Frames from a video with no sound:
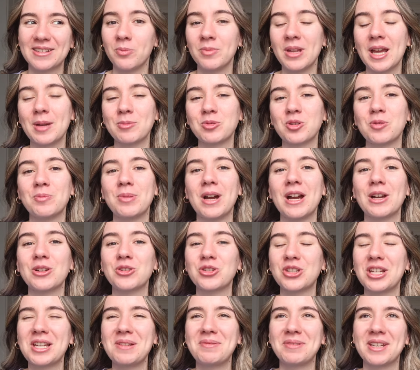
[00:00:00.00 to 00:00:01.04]
Und mir haben schon ein paar
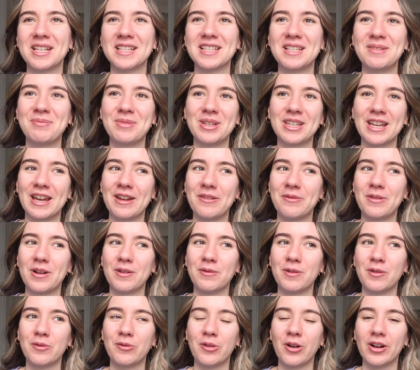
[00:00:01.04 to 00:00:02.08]
geschrieben, dass sie mich
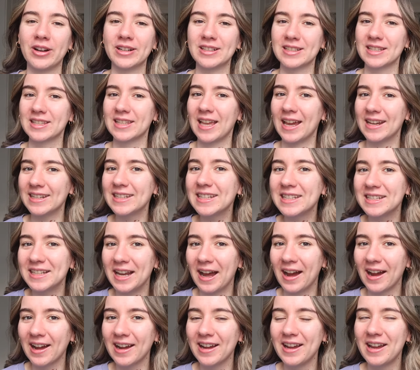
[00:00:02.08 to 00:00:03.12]
einfach verfolgen, seit ich
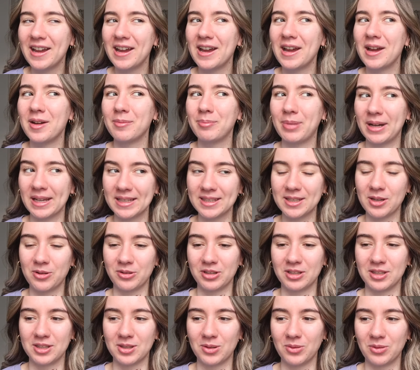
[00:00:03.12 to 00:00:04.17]
nach Passau
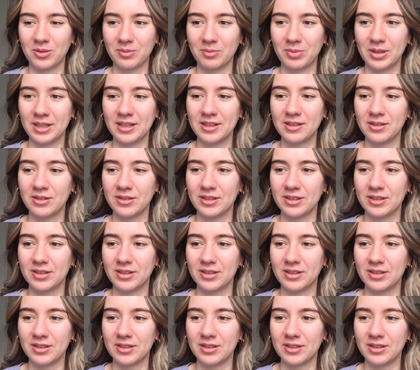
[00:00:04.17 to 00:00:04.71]
gezogen bin.